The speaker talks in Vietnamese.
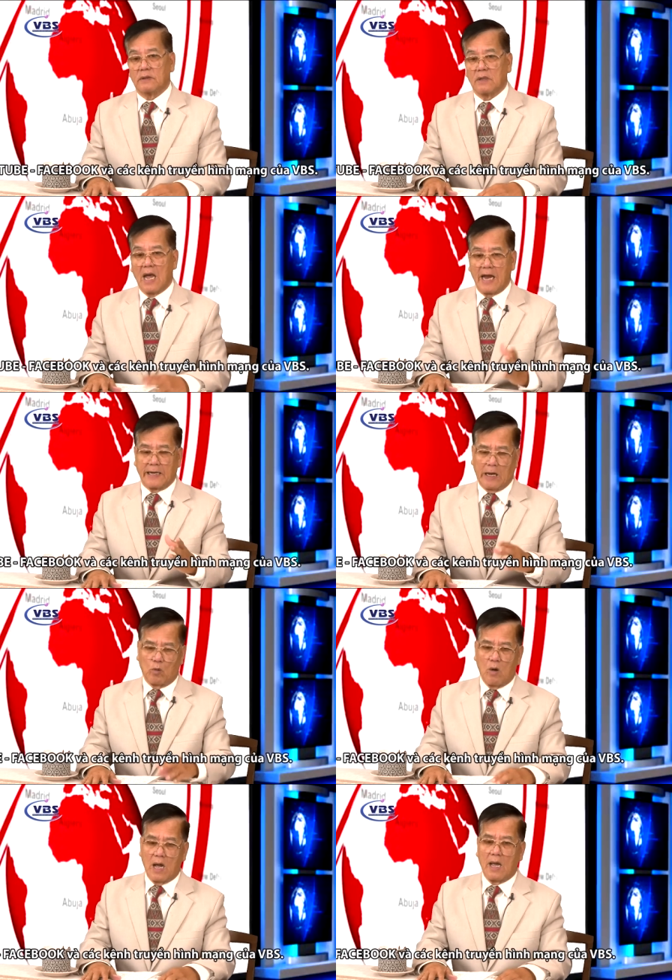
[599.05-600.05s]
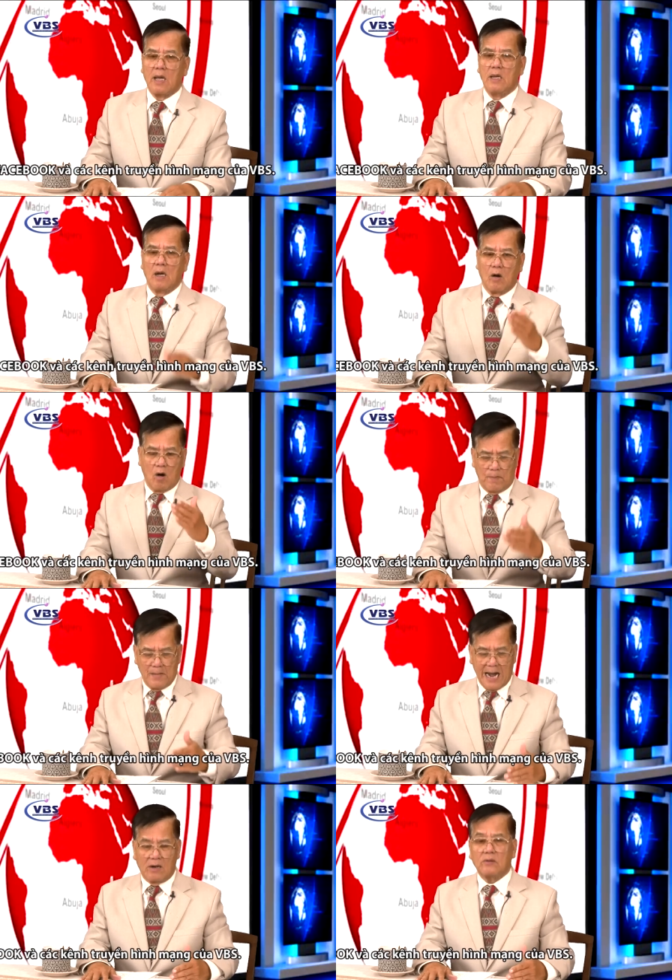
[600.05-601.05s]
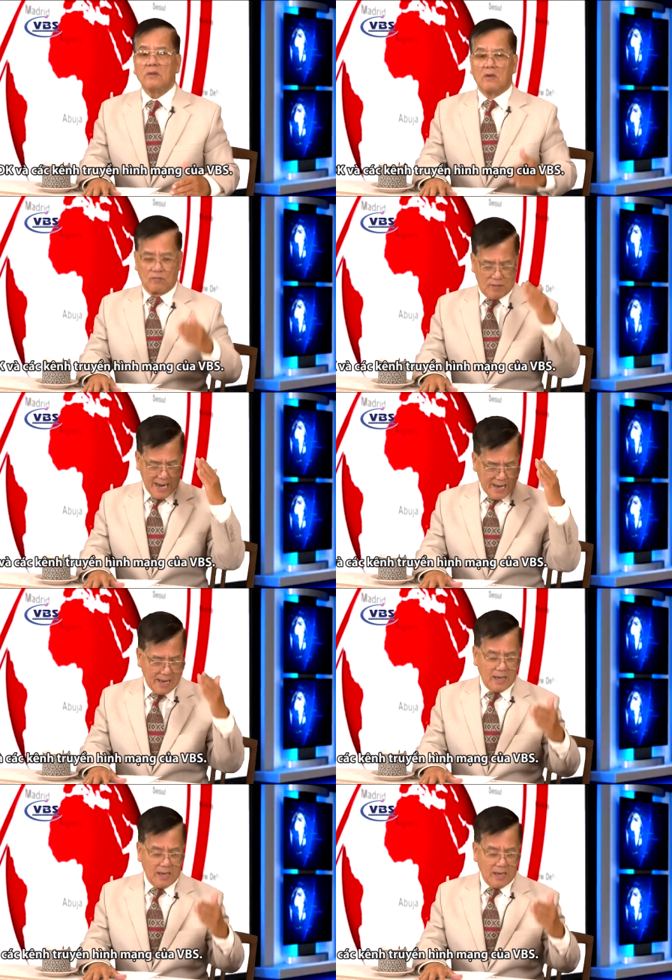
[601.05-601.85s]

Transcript: hai ngày qua họp báo và